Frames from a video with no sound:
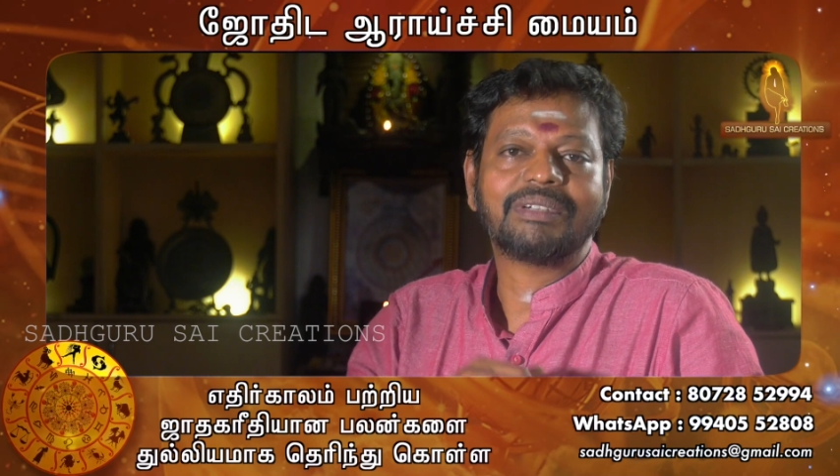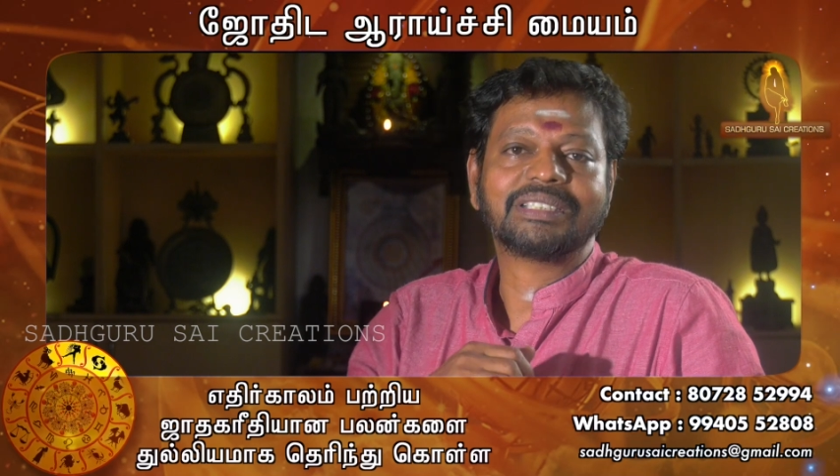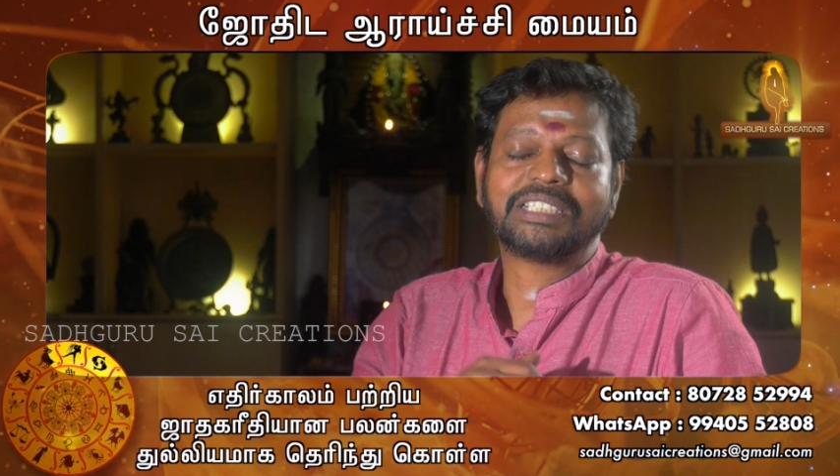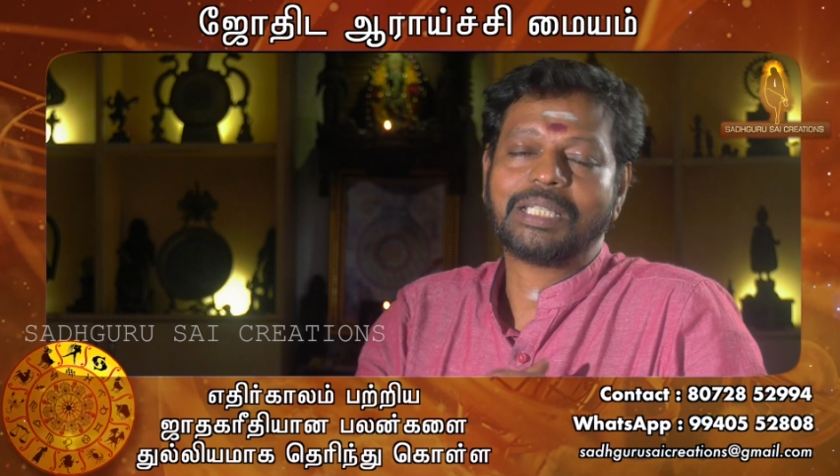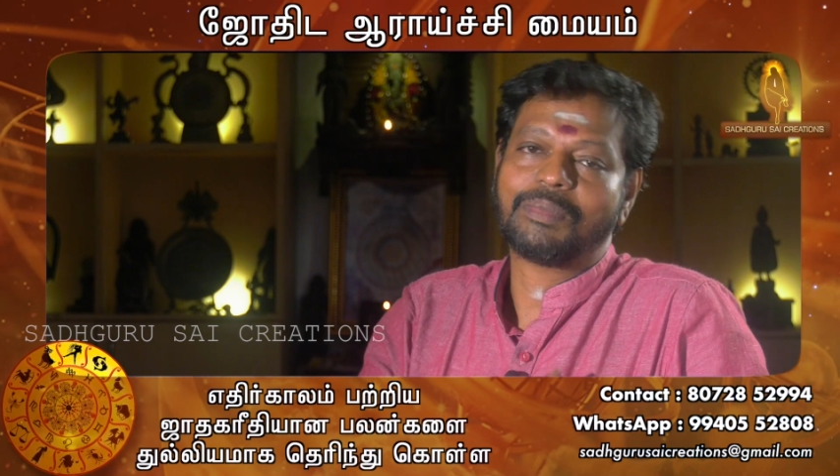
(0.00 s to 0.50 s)

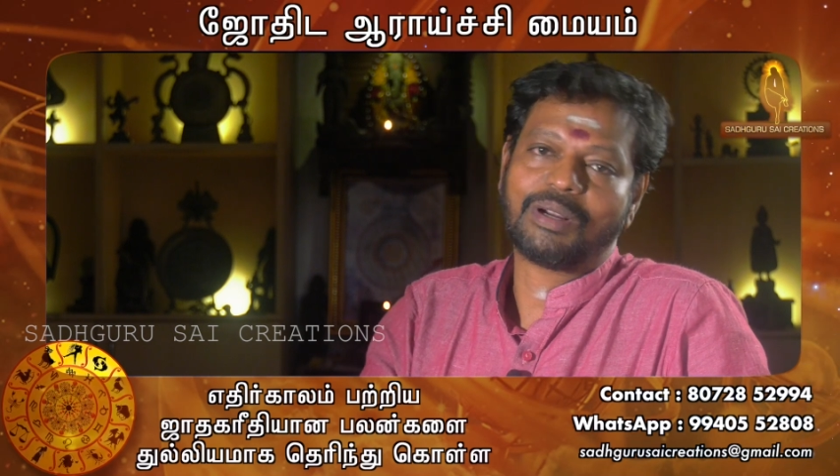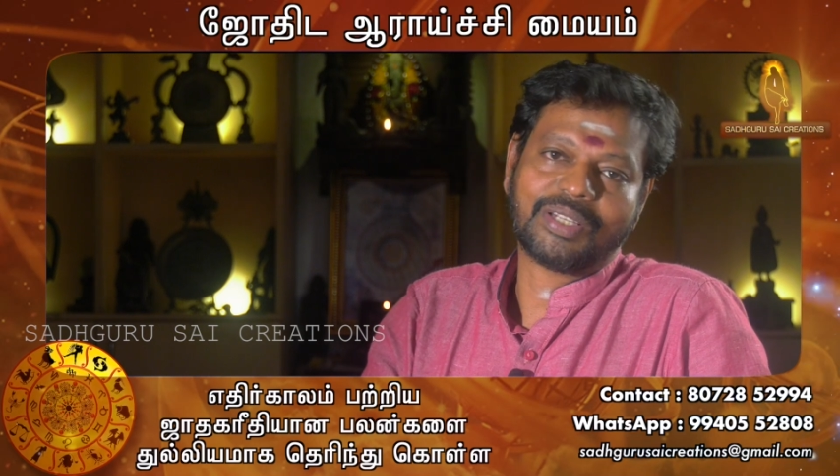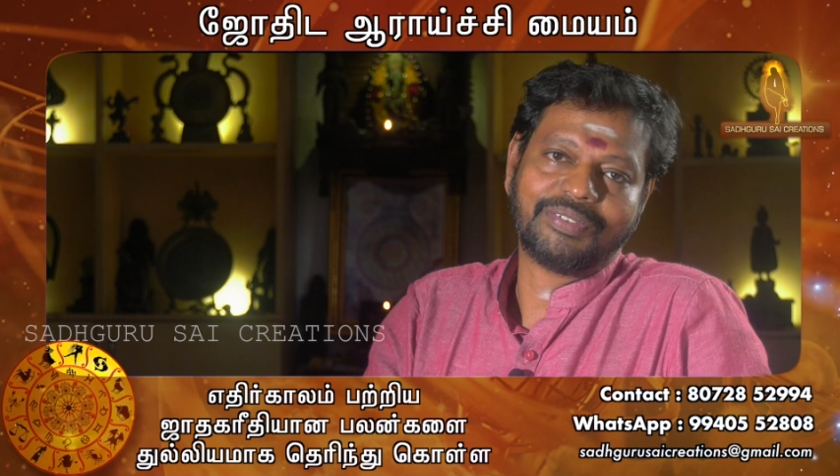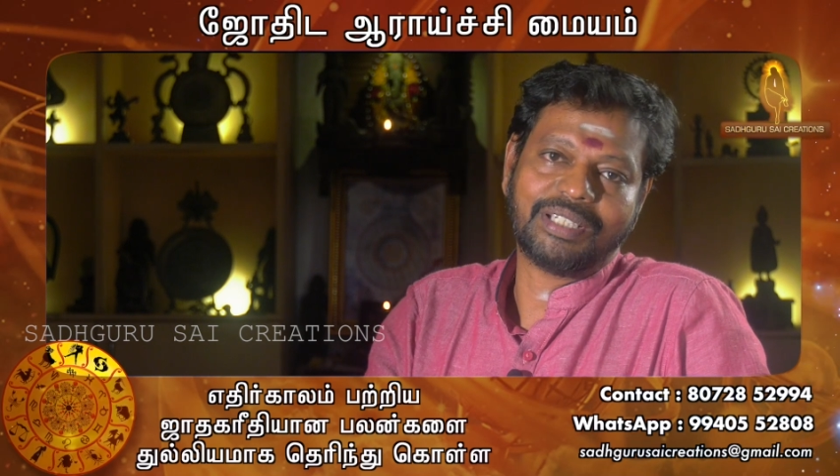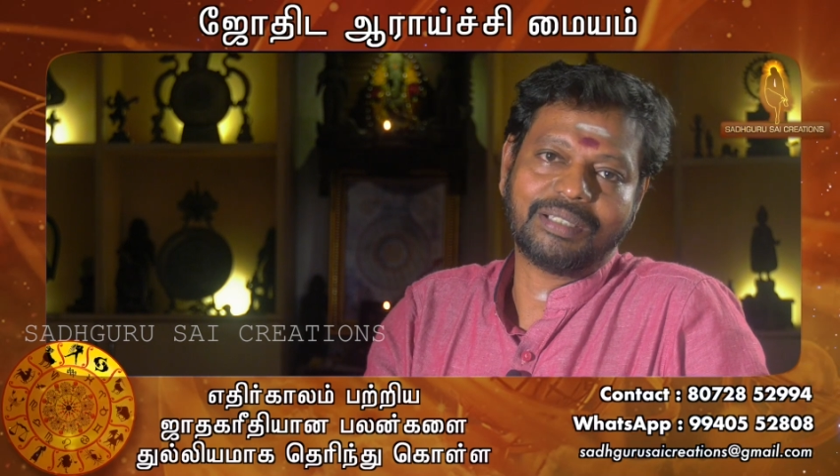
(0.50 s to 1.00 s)

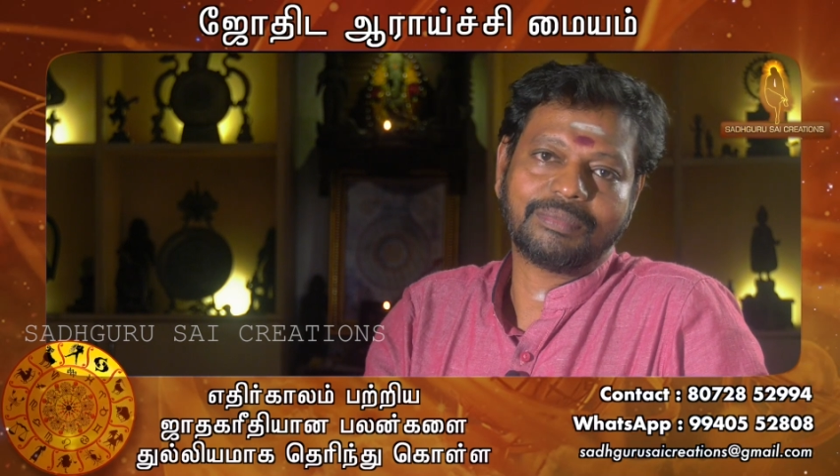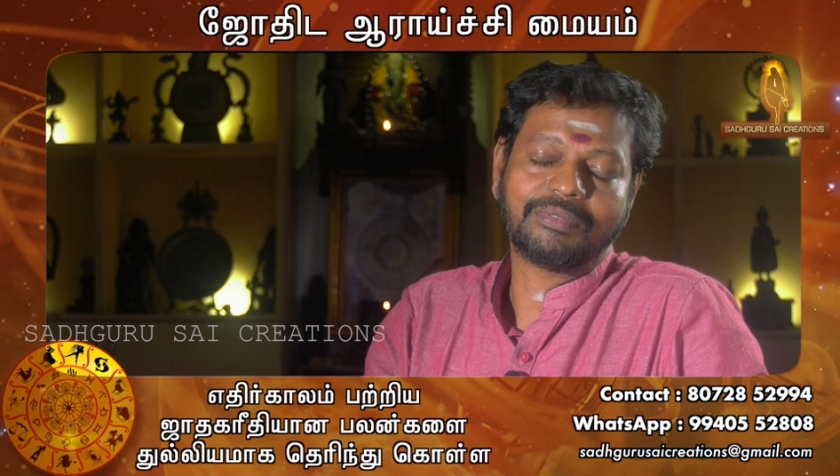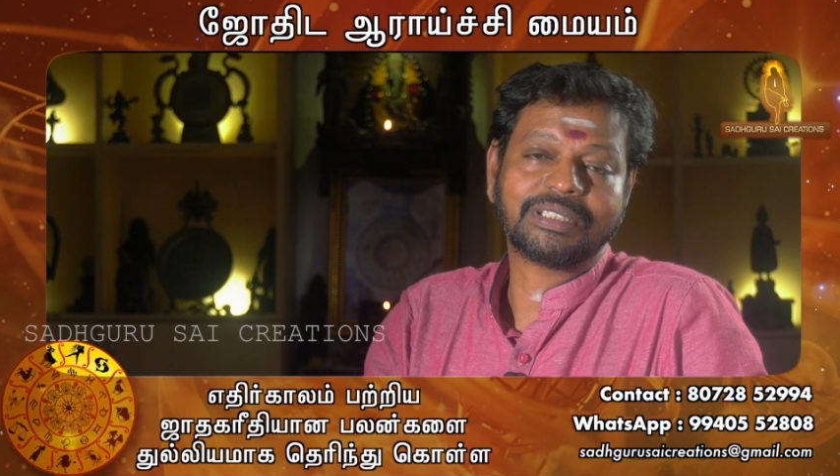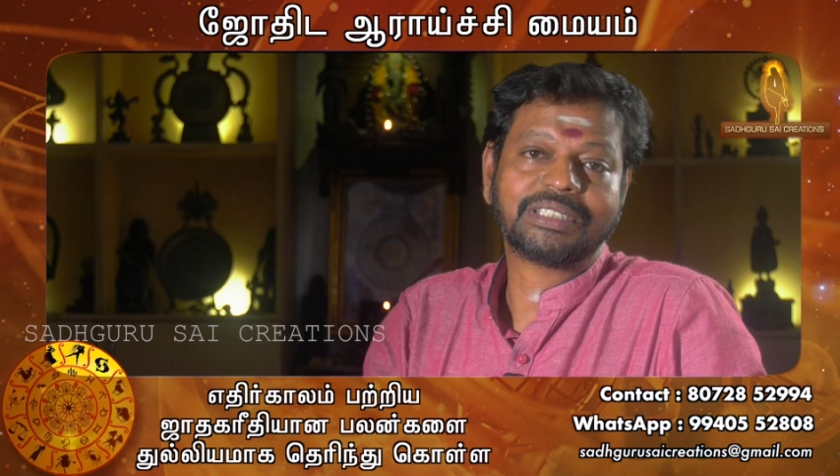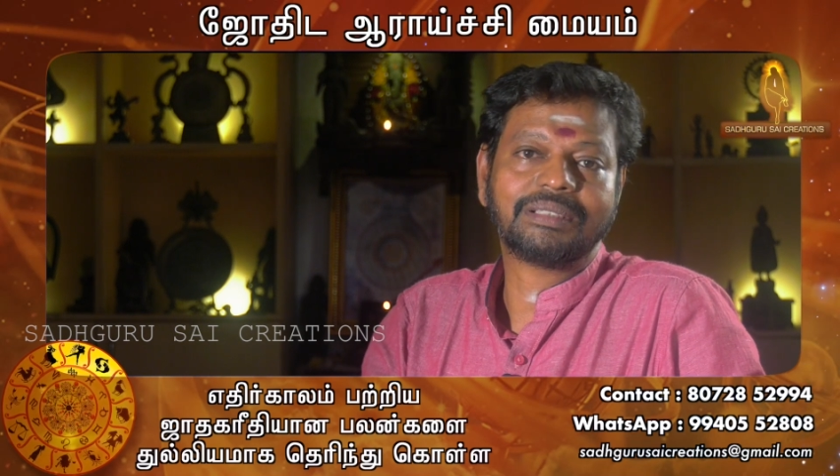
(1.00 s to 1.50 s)
வசியமாக வேண்டும்
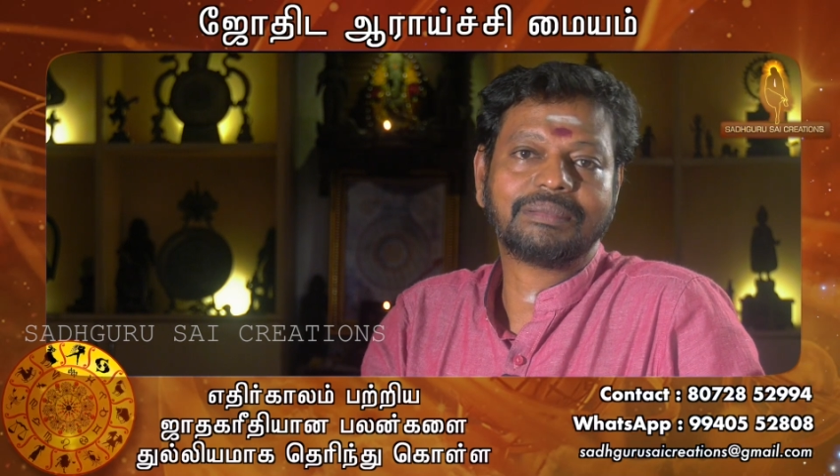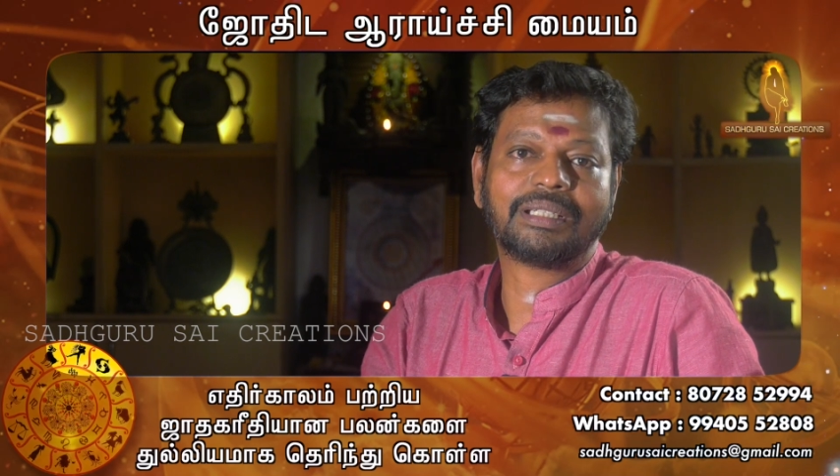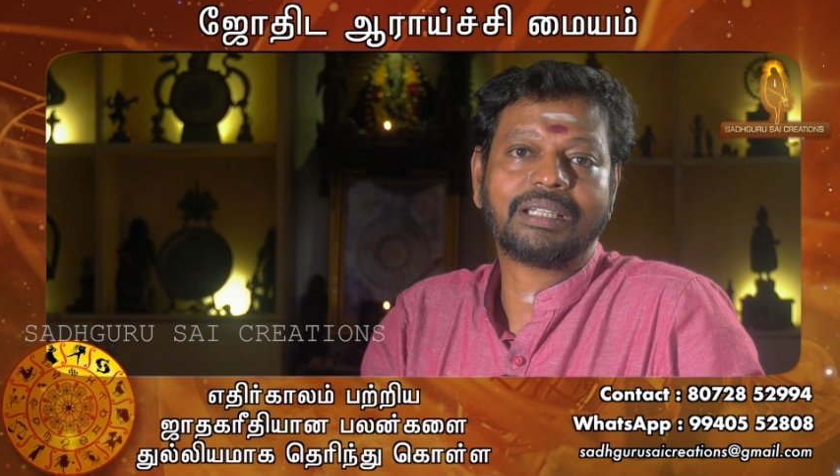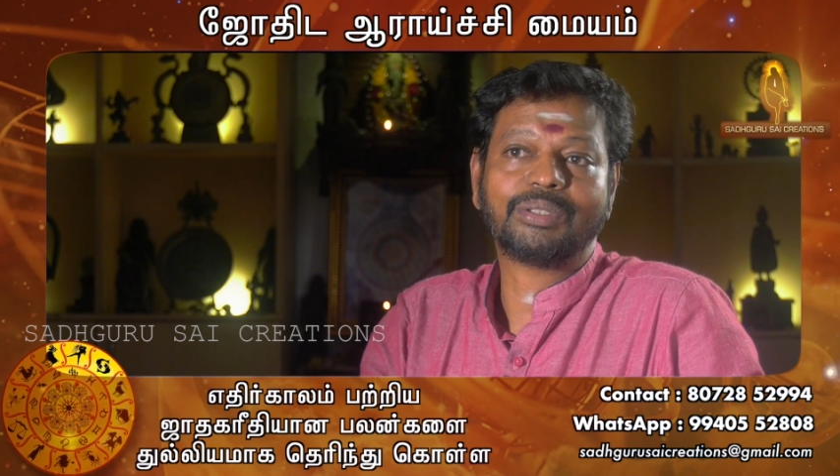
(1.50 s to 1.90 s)
வசியம்னா